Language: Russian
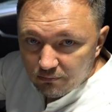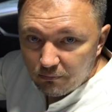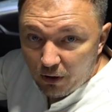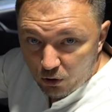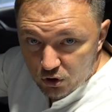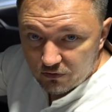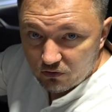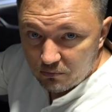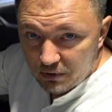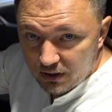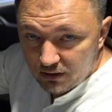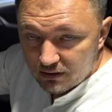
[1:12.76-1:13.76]
похожий
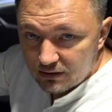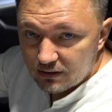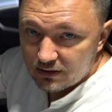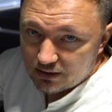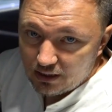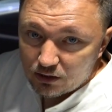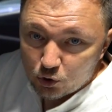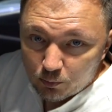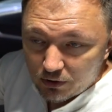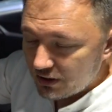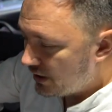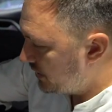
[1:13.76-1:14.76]
автомобиль за
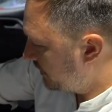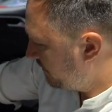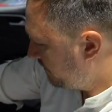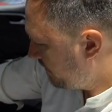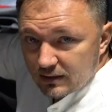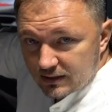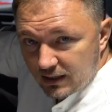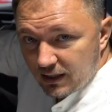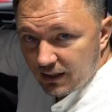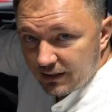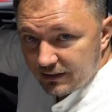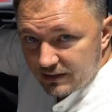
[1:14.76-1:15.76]
доступные деньги.
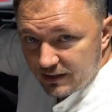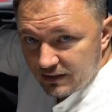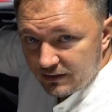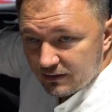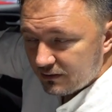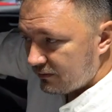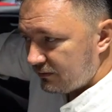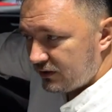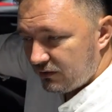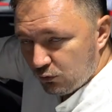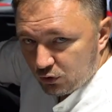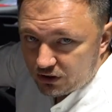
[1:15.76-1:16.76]
За эти деньги,
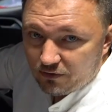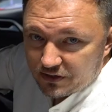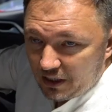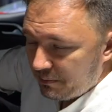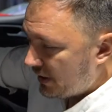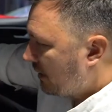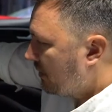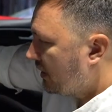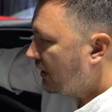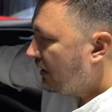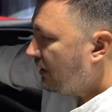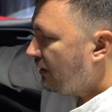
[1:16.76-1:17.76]
99 с копейками,
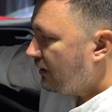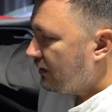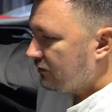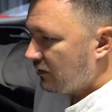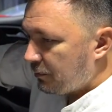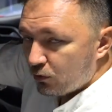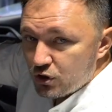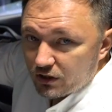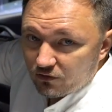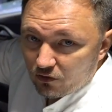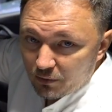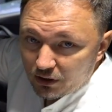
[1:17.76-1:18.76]
вы
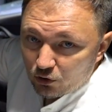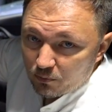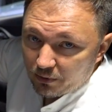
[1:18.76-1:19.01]
получаете автомобиль, который